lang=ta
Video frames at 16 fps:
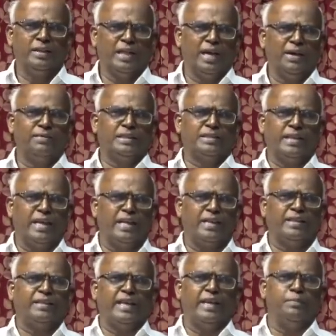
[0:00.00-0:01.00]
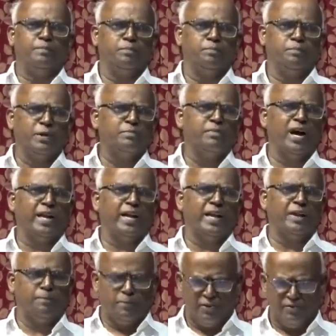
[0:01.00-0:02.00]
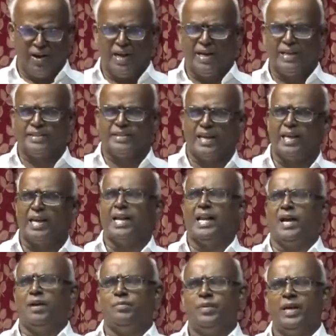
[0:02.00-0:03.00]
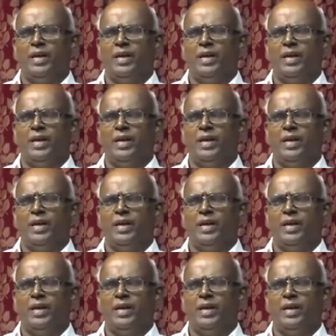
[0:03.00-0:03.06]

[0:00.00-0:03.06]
தேவ ஜனத்தை பின்வாங்கி பின்வாங்க செய்யலாம்